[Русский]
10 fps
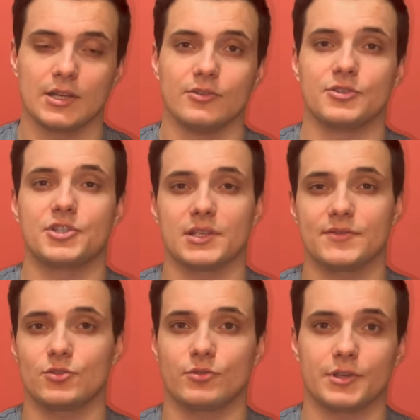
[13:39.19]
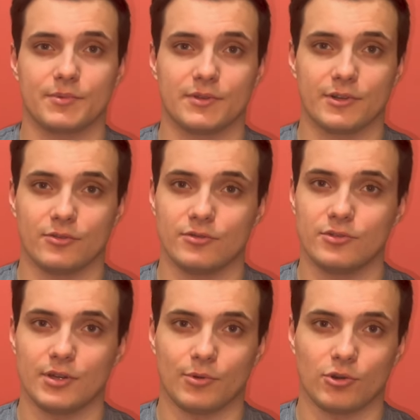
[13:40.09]
но сейчас всю криптовалюту
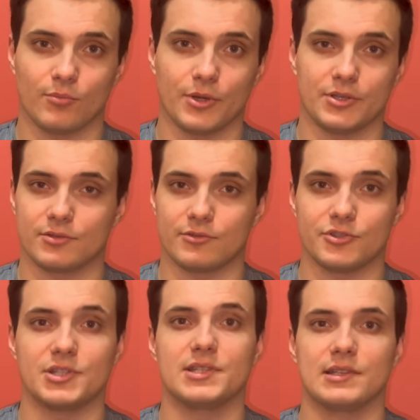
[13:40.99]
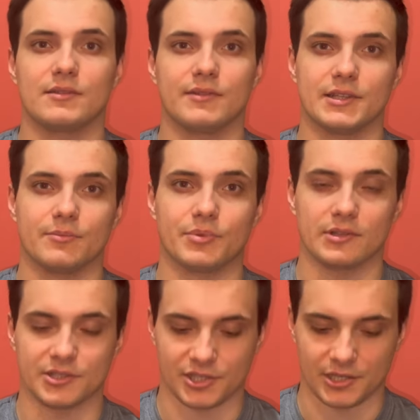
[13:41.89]
я покупаю исключительно в этом
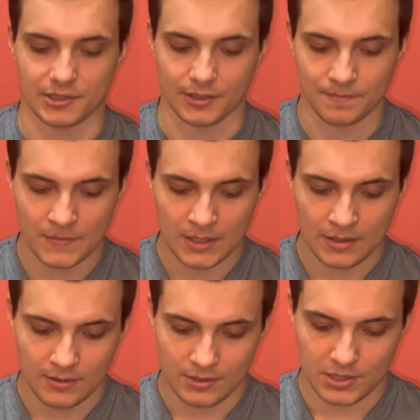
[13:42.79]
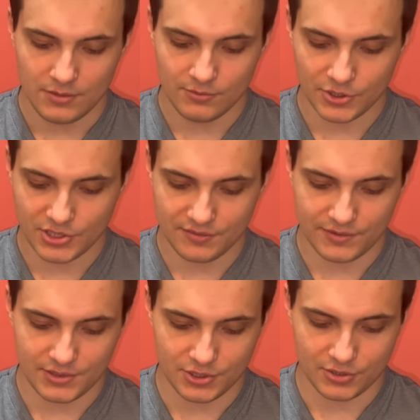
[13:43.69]
приложении. И вы можете
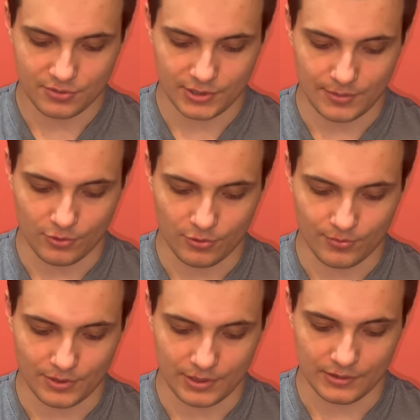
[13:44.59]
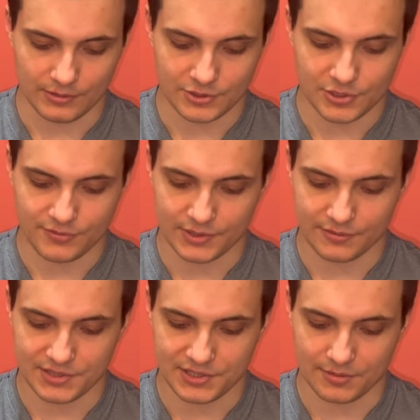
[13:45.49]
видеть, что я покупал 4
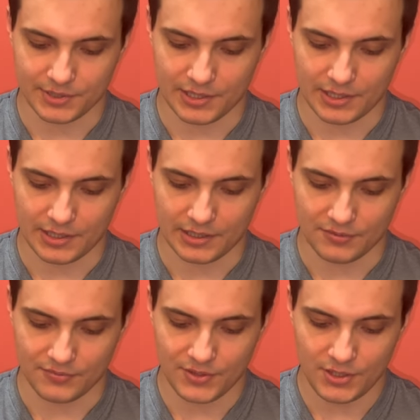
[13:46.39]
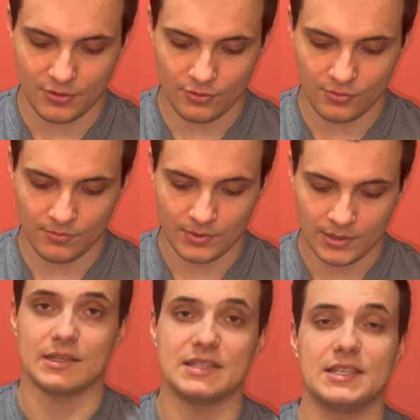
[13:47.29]
декабря эфириум.
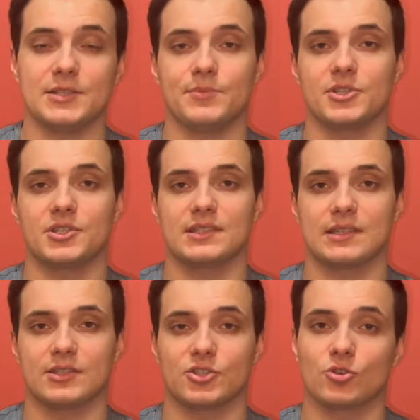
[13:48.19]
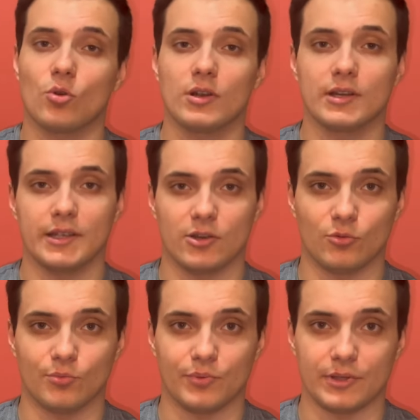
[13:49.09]
И здесь пишется, сколько я
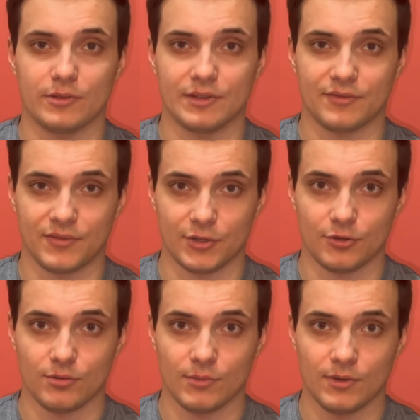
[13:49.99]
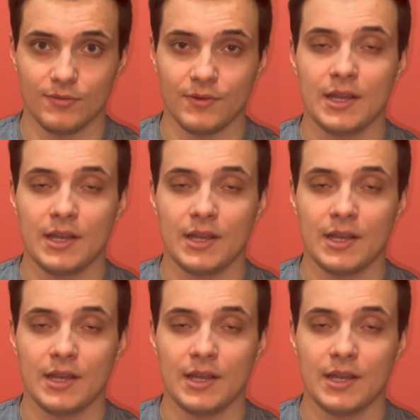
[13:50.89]
купил эфириумов –